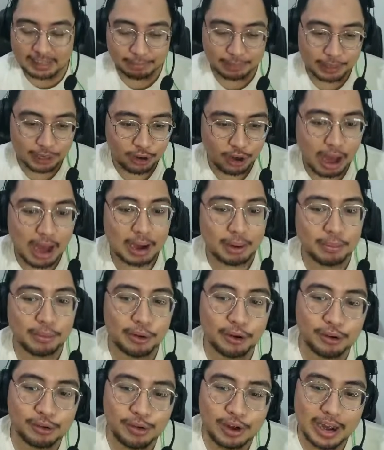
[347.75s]
Tapi kalau
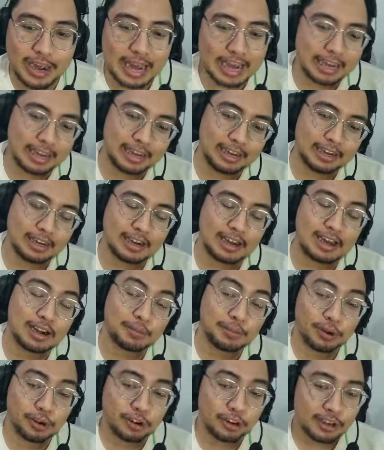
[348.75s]
armor gue nggak yakin karena
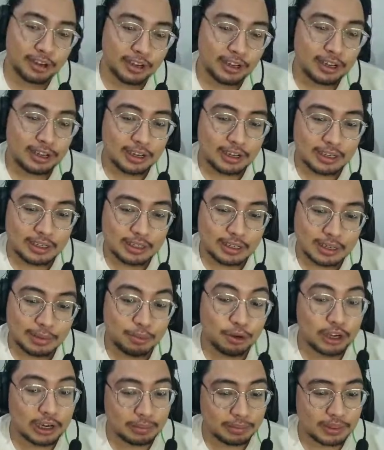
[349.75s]
armor
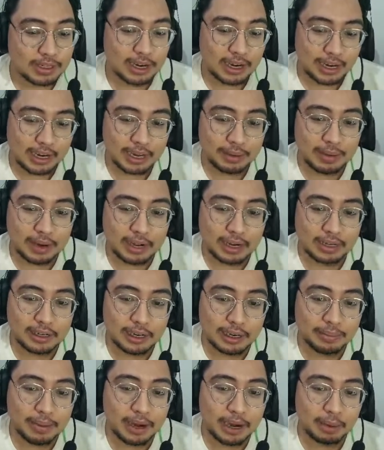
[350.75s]
kemungkinan besar harganya bakal di
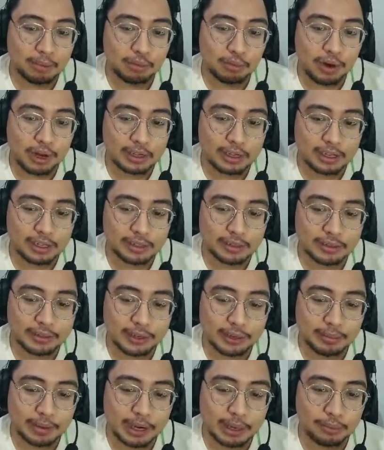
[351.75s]
5 ribuan nanti tuh,
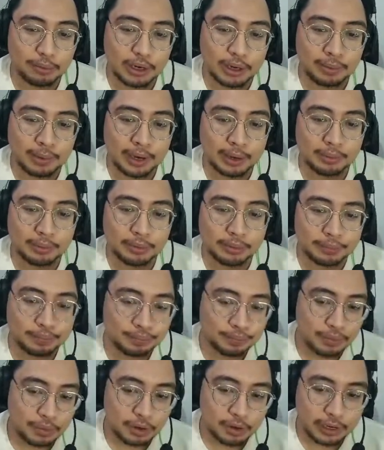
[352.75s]
5 ribu, 6 ribu.
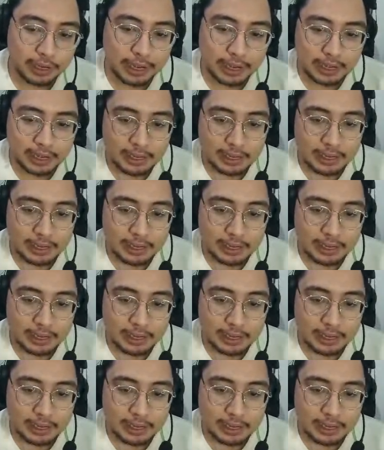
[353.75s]
Oke,